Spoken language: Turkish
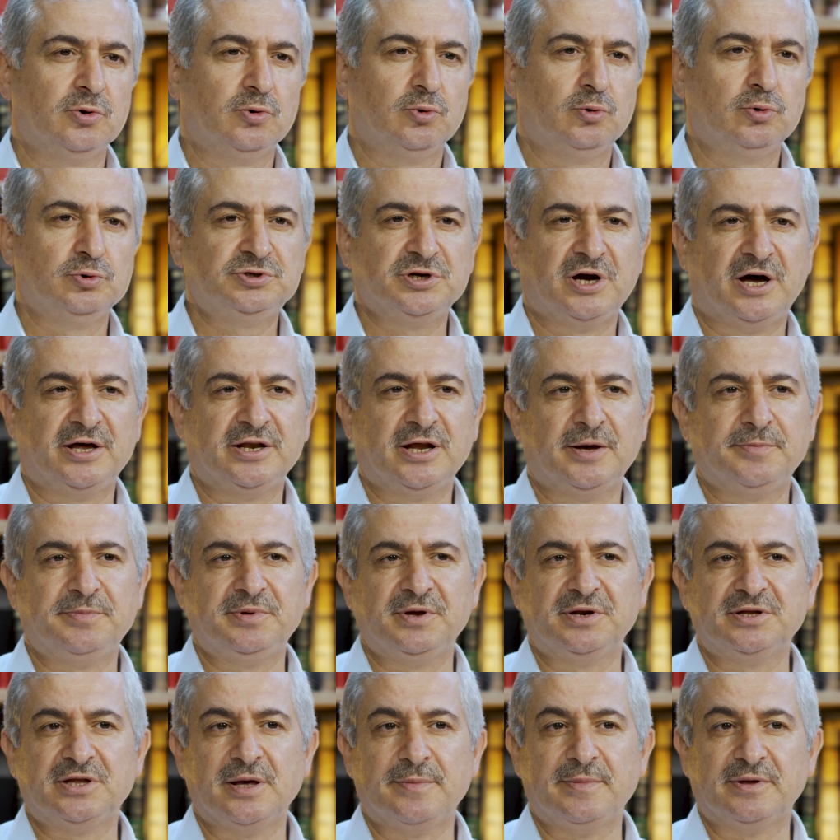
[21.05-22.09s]
Kucağına
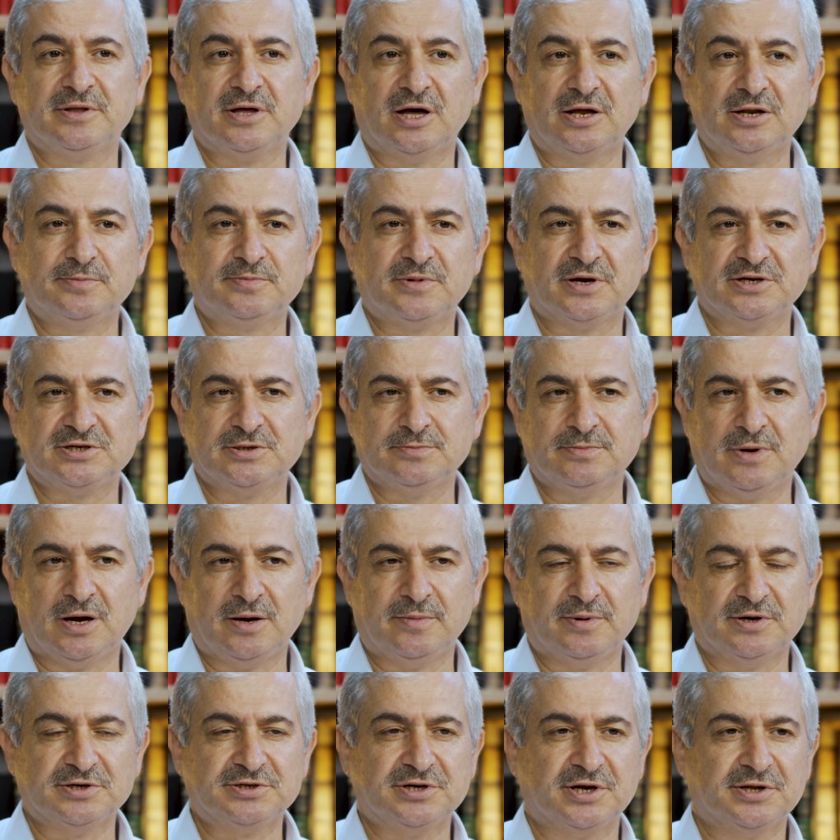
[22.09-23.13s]
bir demet alıp
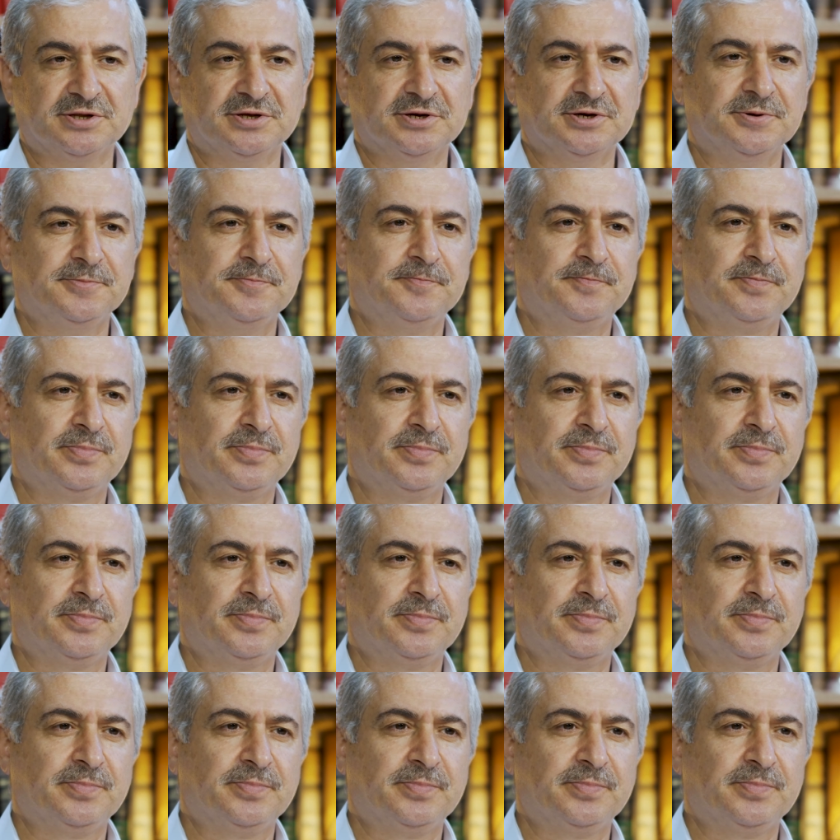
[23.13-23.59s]
taşımaya başladı.